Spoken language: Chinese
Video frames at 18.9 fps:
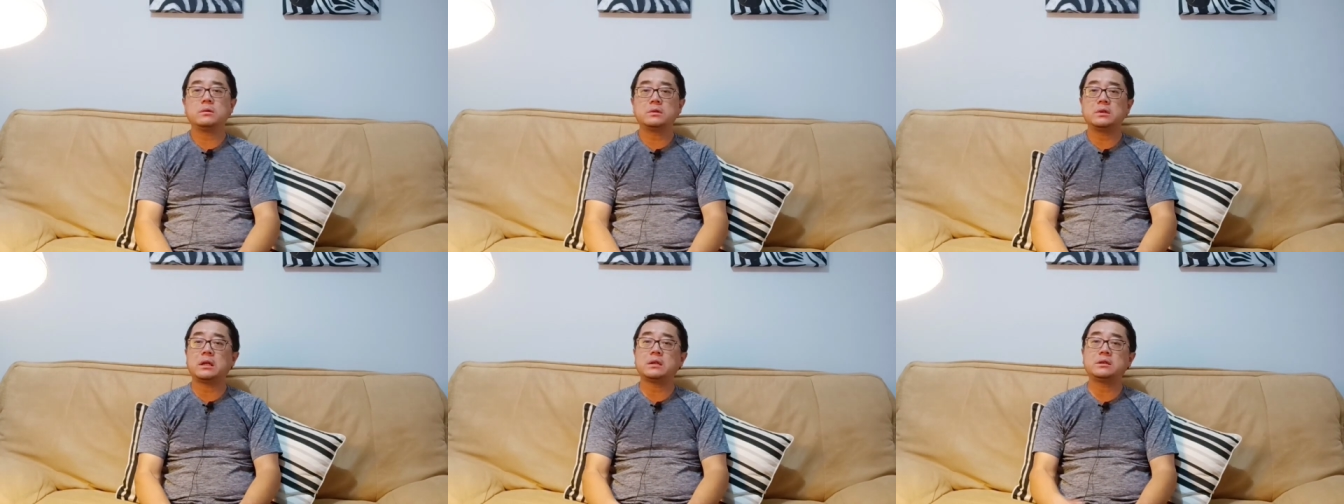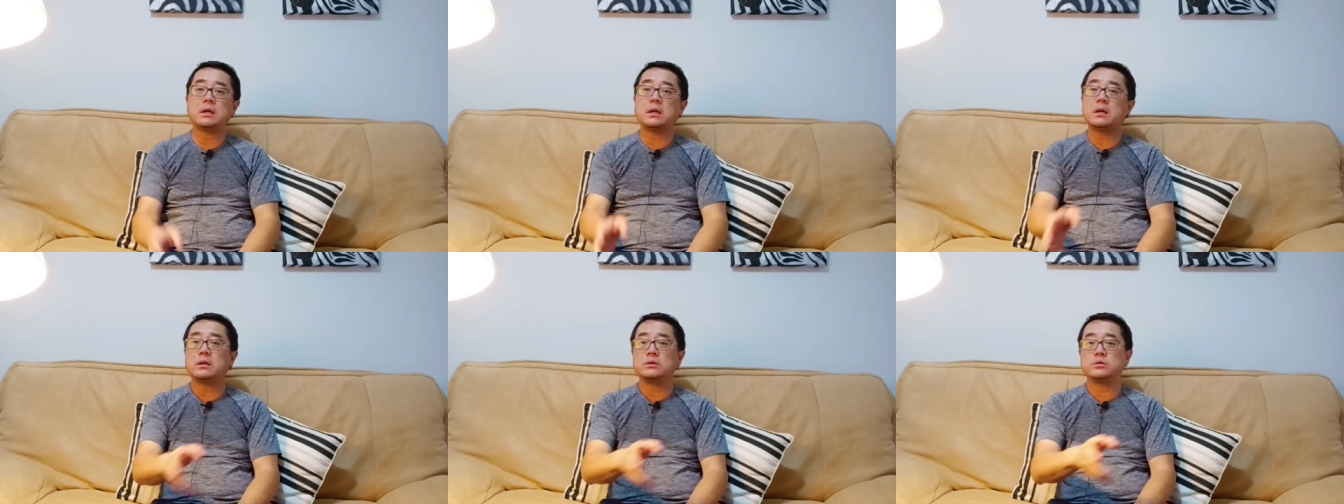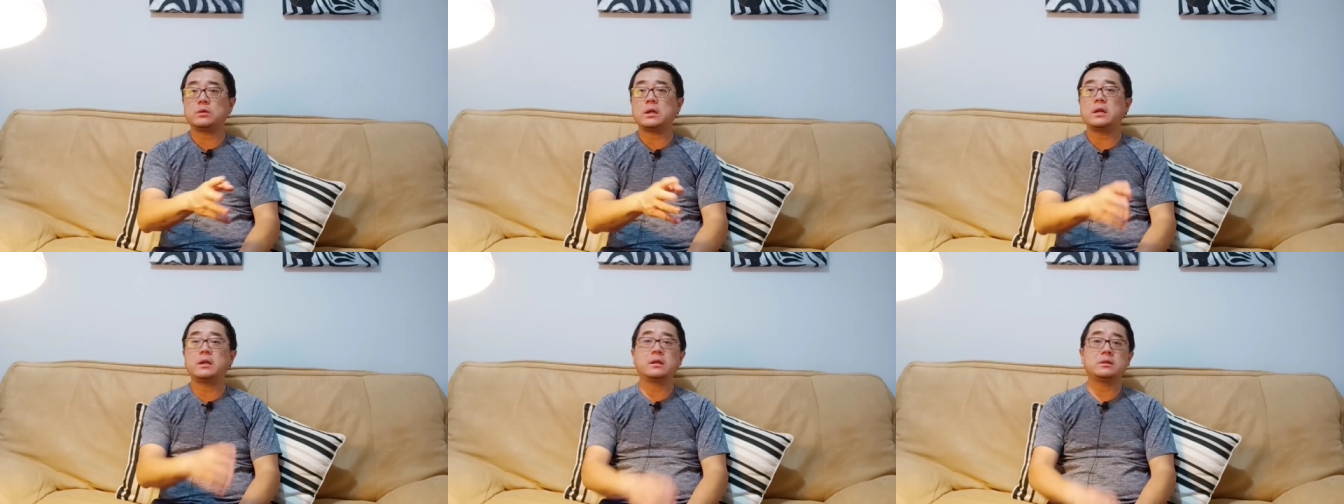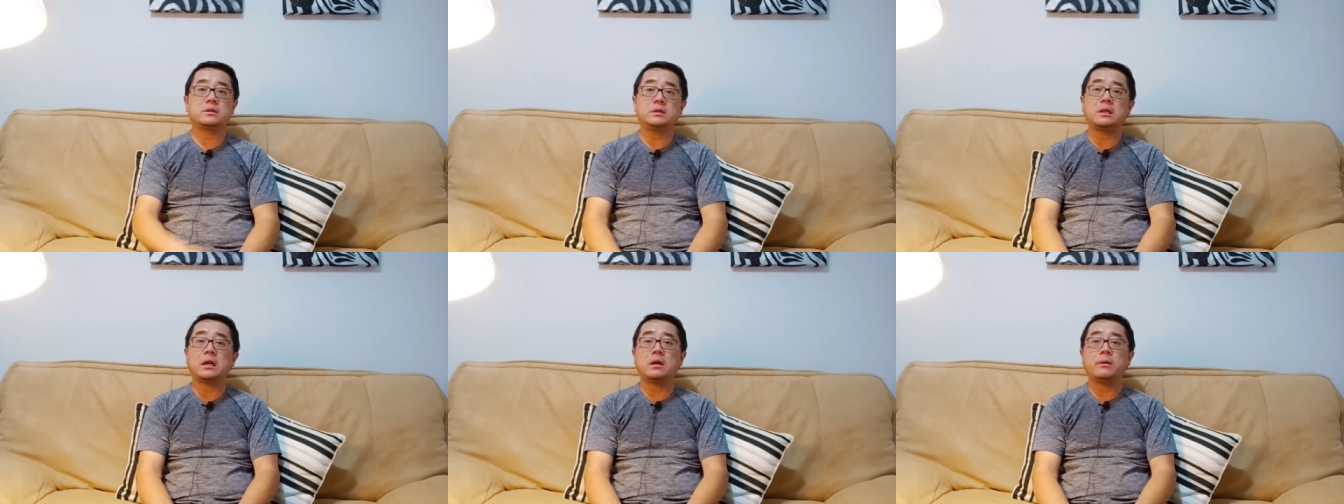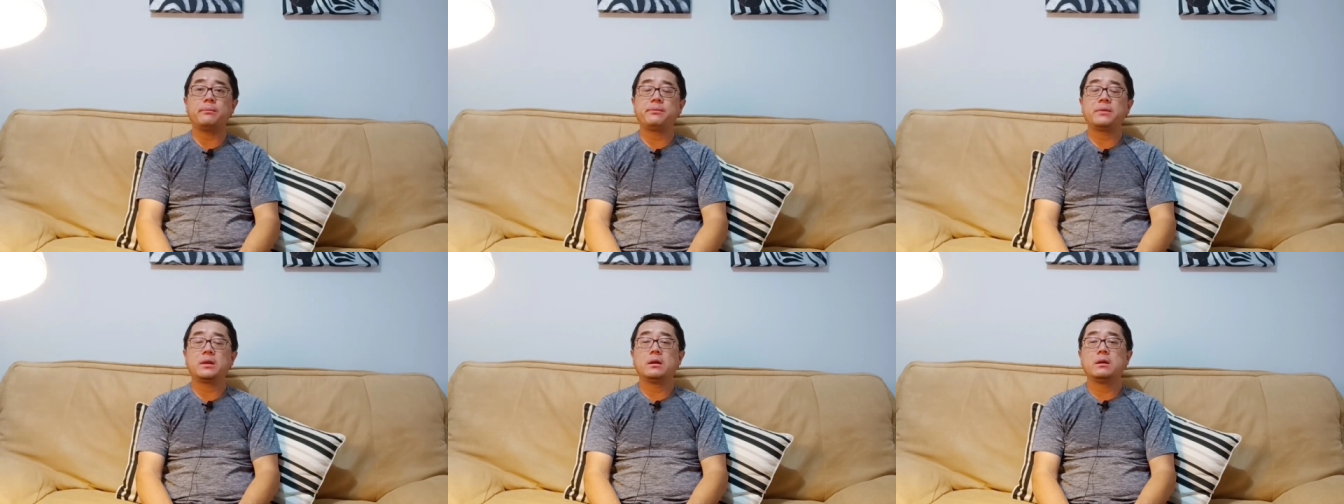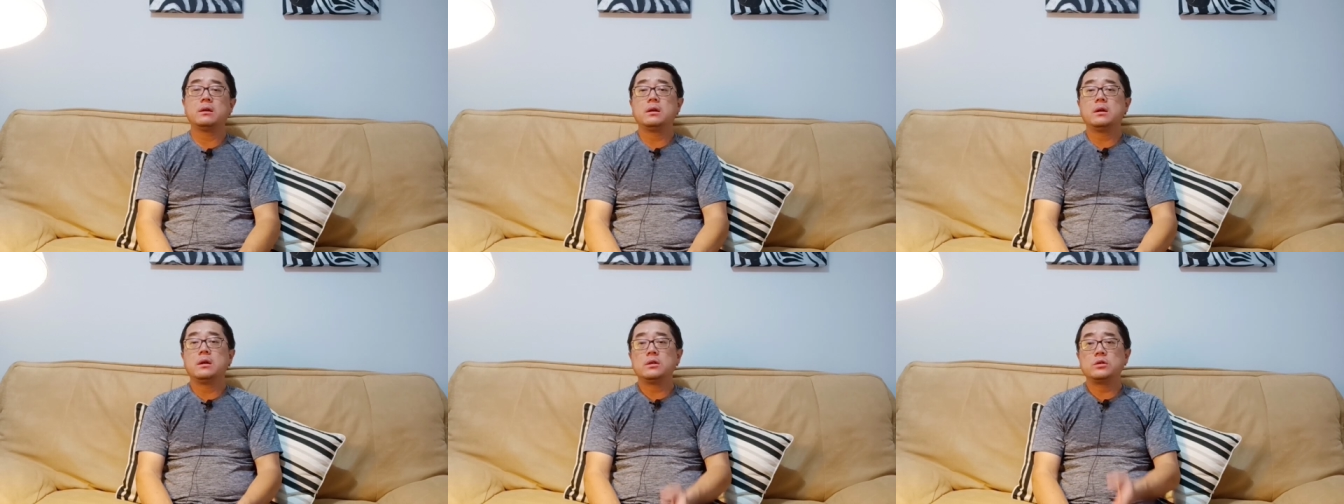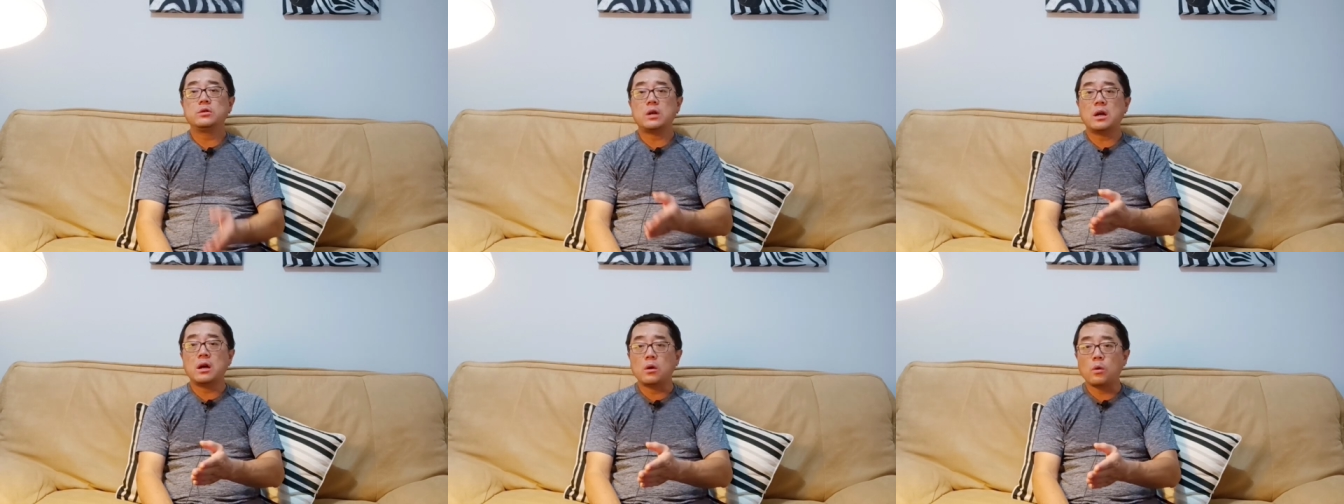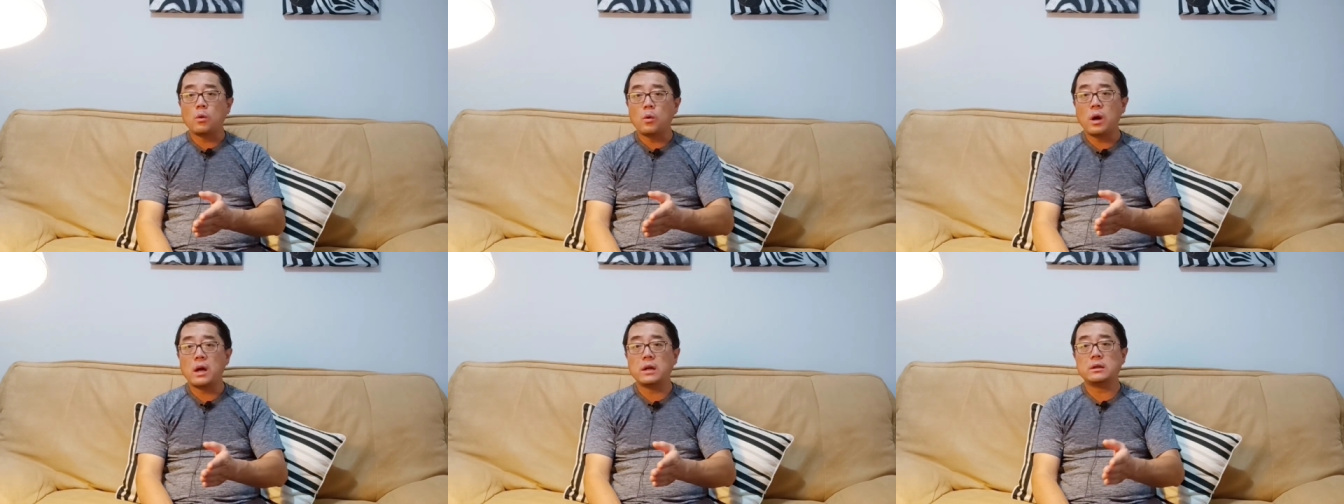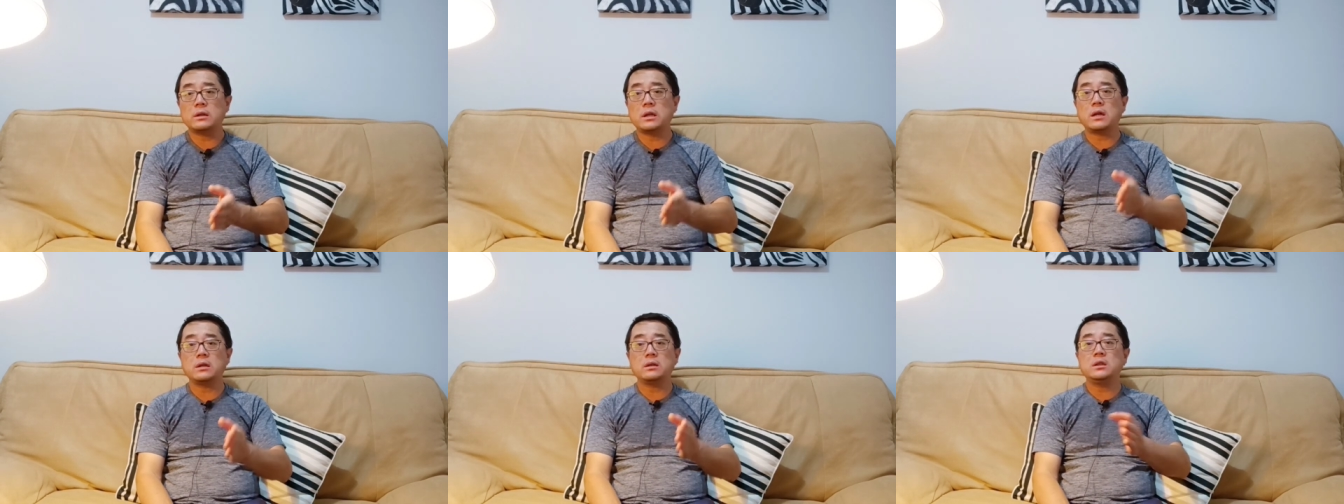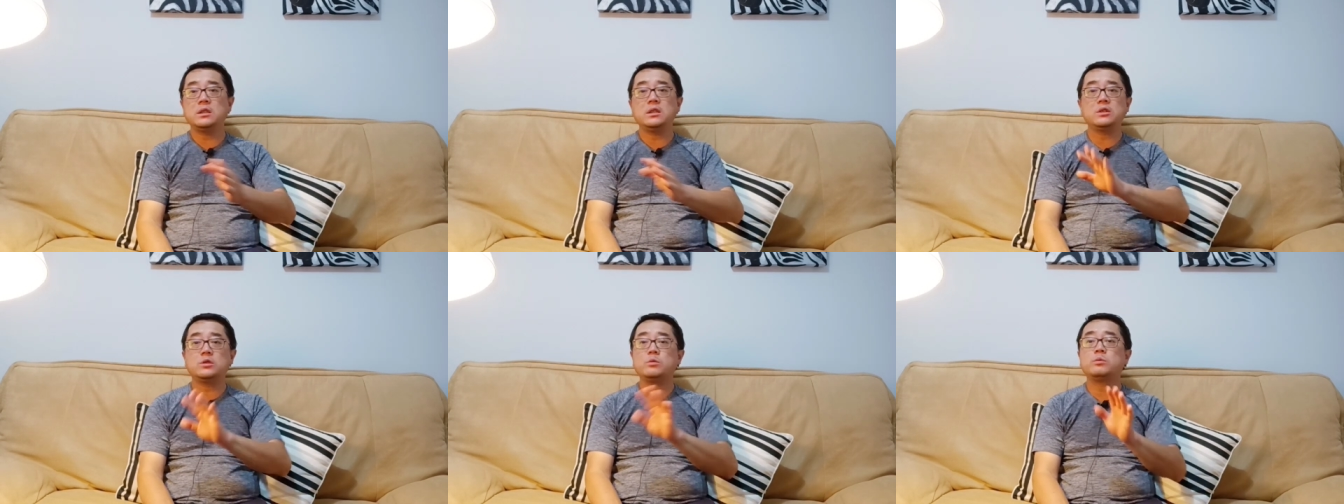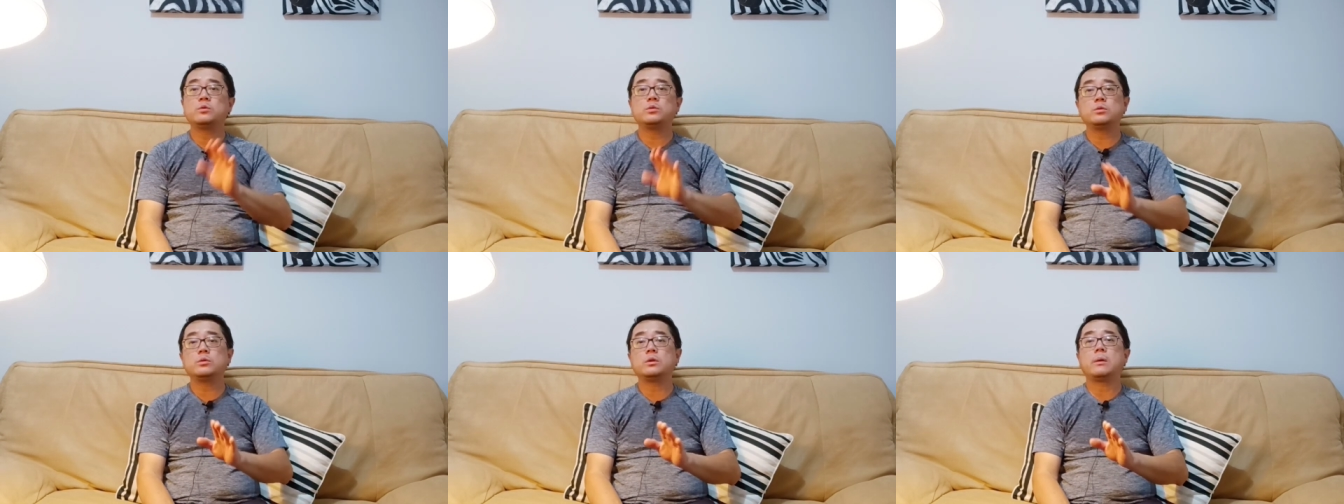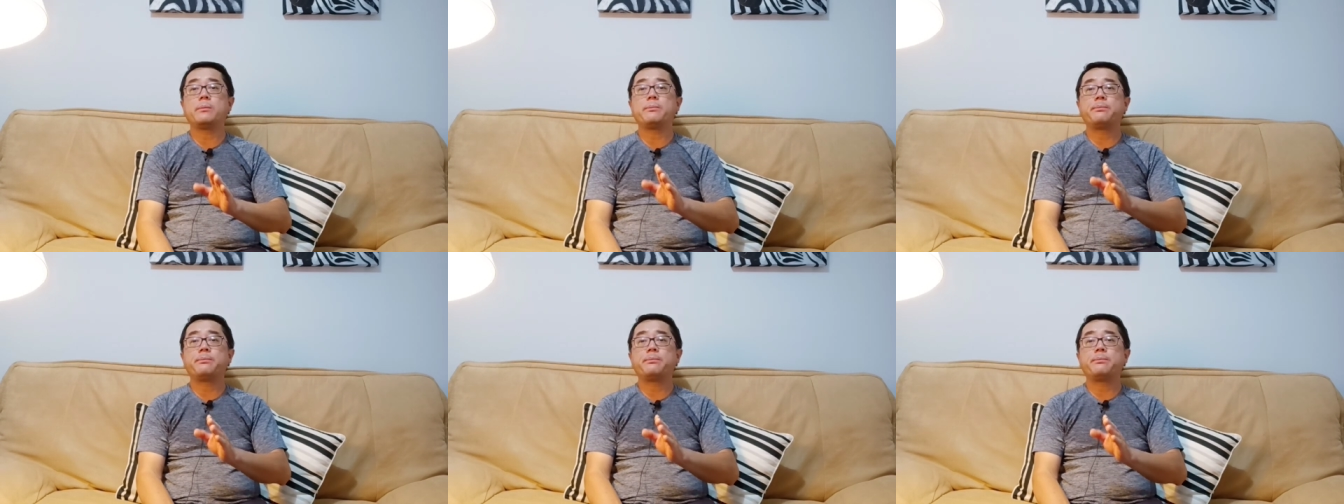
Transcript: 你拿香港出来也是一样，就是很快它抑制不住的。